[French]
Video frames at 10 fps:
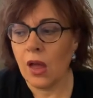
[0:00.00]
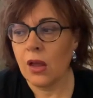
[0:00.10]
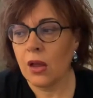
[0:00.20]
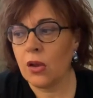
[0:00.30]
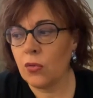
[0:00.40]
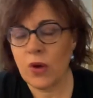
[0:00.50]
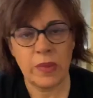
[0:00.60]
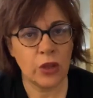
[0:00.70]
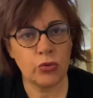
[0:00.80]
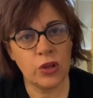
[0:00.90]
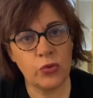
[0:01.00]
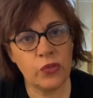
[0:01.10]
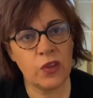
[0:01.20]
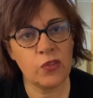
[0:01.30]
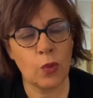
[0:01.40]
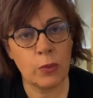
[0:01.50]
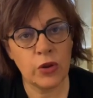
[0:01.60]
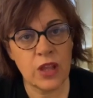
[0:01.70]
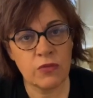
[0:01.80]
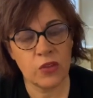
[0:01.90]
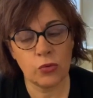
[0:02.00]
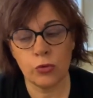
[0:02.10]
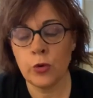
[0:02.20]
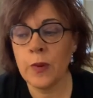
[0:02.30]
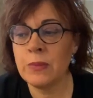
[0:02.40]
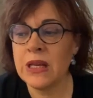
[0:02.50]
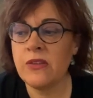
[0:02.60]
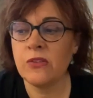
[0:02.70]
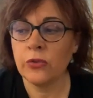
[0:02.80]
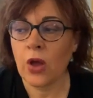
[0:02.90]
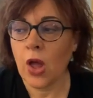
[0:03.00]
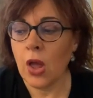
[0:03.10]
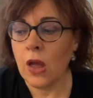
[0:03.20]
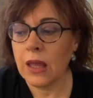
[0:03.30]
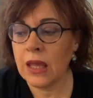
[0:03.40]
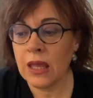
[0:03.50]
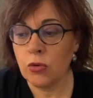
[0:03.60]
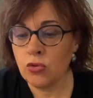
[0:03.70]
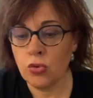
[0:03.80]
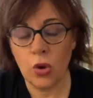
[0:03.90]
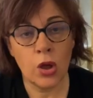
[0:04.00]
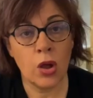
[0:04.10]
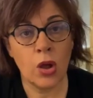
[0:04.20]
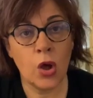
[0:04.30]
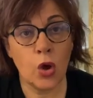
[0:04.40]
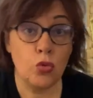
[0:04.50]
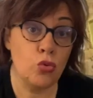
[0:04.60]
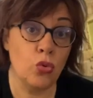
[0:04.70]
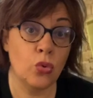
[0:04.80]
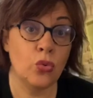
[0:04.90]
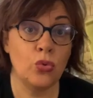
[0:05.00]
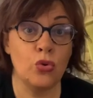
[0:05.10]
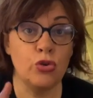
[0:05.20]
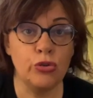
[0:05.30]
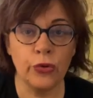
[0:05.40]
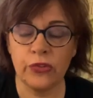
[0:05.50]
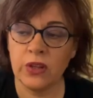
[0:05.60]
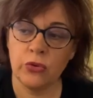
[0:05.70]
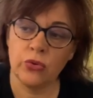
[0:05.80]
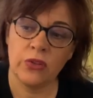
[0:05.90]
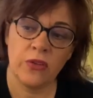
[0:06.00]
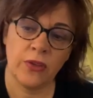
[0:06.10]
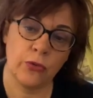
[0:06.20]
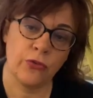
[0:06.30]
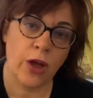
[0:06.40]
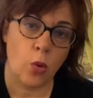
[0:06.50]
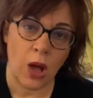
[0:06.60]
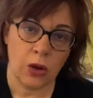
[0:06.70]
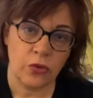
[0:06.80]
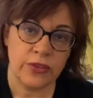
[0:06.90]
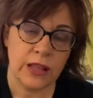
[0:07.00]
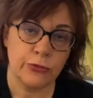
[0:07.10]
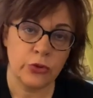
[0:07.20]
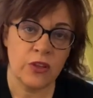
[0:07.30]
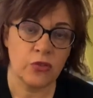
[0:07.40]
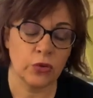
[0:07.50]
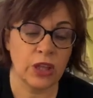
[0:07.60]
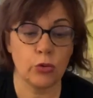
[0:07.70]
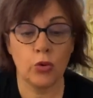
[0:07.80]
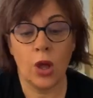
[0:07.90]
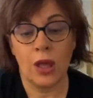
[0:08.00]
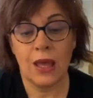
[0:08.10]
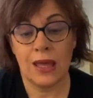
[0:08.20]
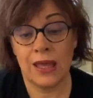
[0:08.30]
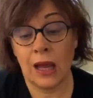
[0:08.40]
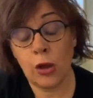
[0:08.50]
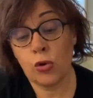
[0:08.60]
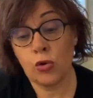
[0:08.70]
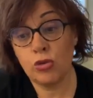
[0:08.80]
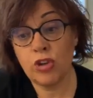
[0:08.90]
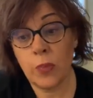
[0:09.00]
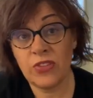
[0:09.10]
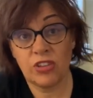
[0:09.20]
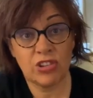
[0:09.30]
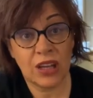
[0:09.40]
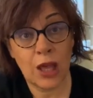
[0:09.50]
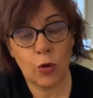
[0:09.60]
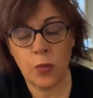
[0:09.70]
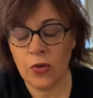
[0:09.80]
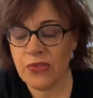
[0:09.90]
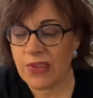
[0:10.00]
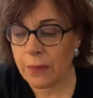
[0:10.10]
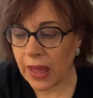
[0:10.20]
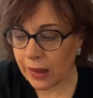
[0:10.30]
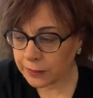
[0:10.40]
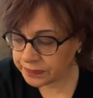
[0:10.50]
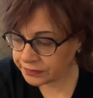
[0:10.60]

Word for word: Euh, on voit bien tous les dossiers sont abordés de façon culpabilisante et où, euh, le jeu c'est d'essayer de, faire croire que c'est de la faute des autres. et alors que le job c'est de chacun reprendre sa part.